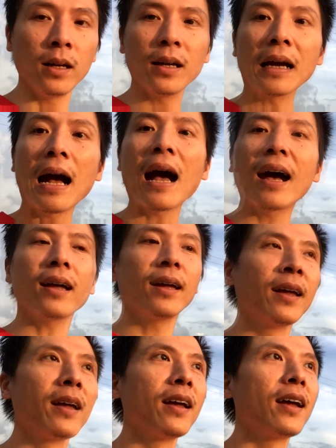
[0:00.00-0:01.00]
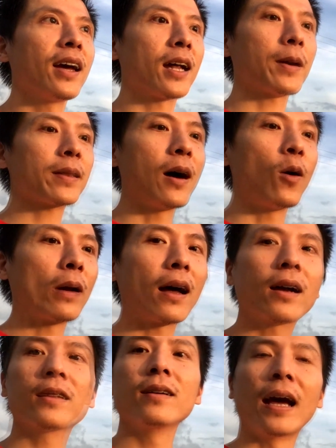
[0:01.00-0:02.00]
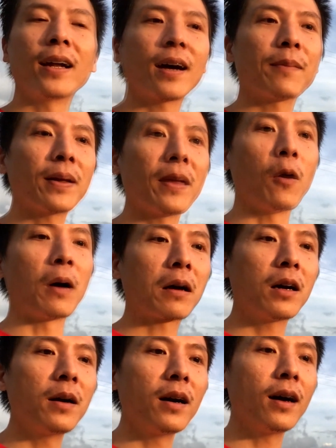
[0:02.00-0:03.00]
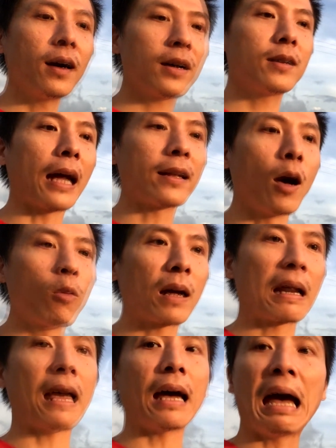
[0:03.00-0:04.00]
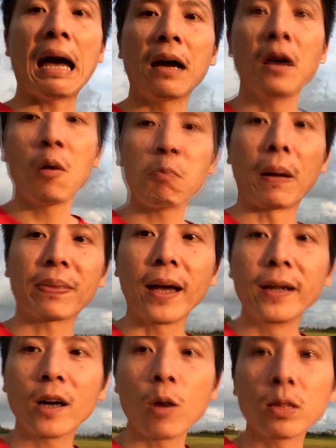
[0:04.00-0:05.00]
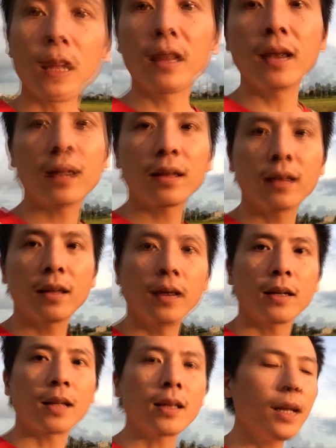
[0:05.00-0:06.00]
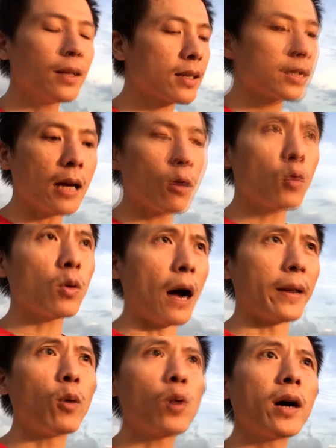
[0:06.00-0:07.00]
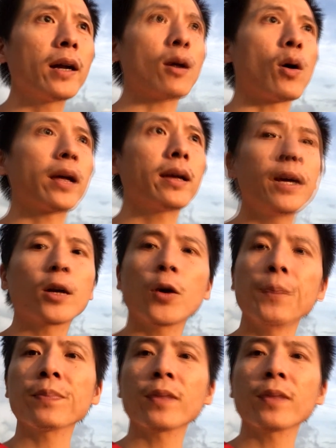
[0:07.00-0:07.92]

ngại. Thế là bắt đầu là từ đấy là bắt đầu là cứ đánh đồng rằng là bạn Tây nó không thân thiện. Tất nhiên là sẽ cũng ở đâu có người nọ người kia thôi.